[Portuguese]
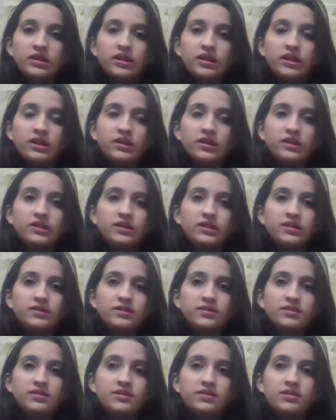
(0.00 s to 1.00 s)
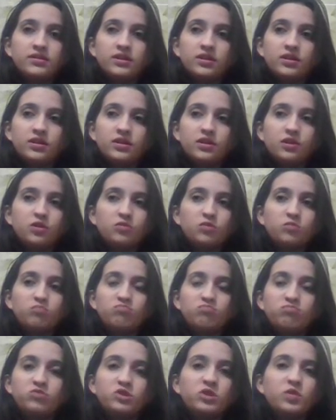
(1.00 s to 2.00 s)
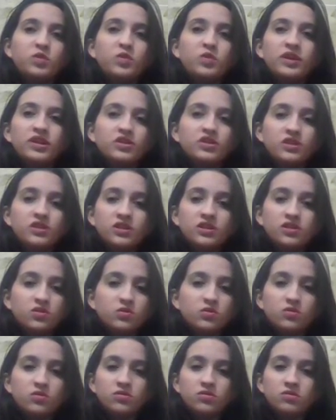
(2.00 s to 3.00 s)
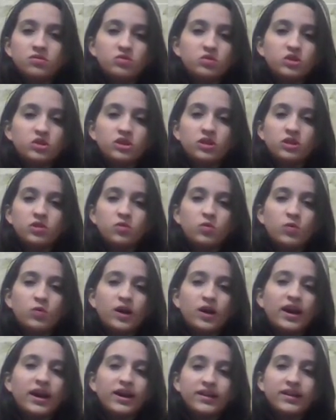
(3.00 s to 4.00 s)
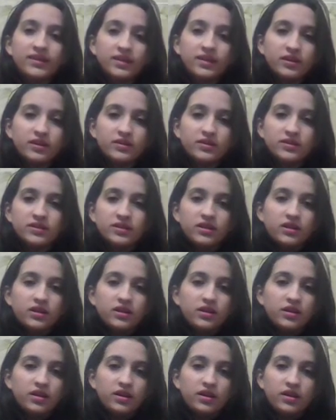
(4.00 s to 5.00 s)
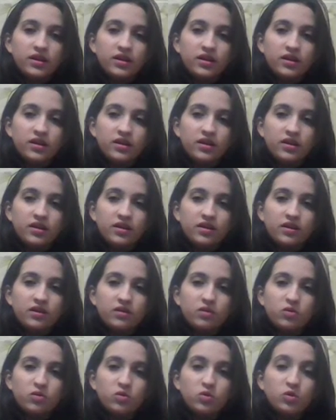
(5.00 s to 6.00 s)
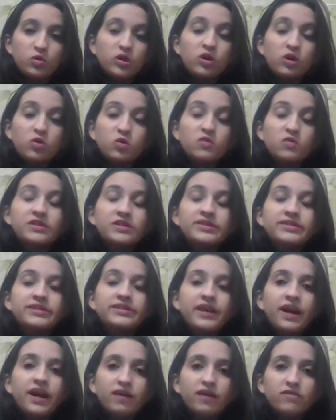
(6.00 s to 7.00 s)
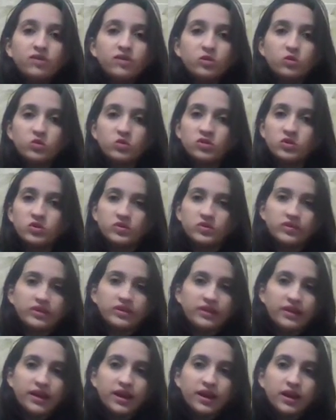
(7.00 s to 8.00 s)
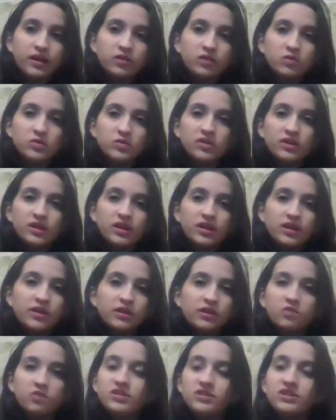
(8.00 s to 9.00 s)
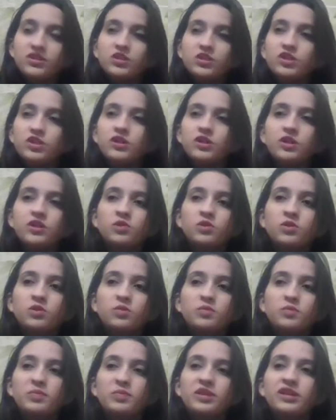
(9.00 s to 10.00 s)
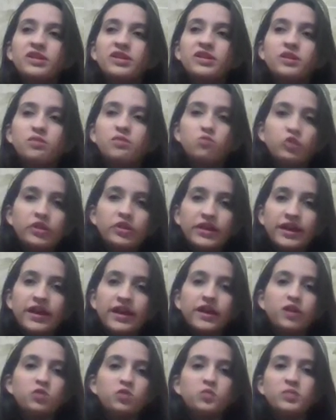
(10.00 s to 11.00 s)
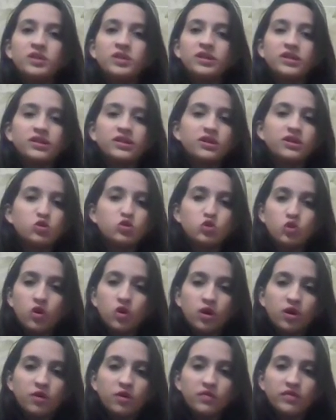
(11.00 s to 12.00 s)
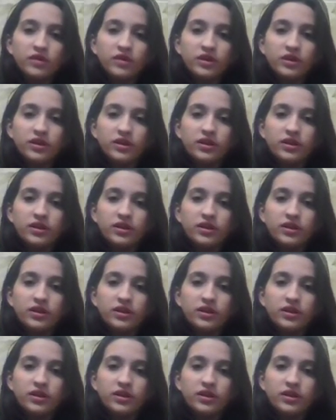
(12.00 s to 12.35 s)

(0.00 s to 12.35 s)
eles não tinham registro, então não tinham atas, é, nunca conversava com seus filiados, não existia o PDT mulher, o PDT jovem.